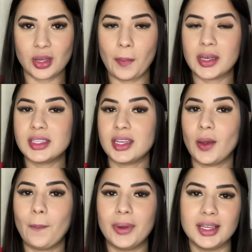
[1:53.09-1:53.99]
Eu
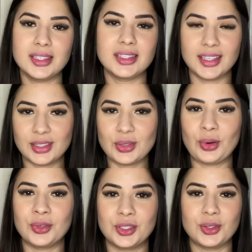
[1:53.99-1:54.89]
pensei, eu preciso
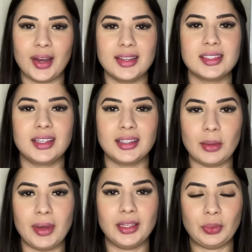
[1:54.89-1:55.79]
continuar esse
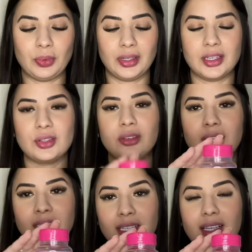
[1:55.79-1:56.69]
tratamento, porque só
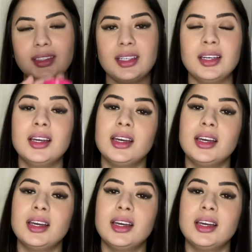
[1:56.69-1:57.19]
tem 30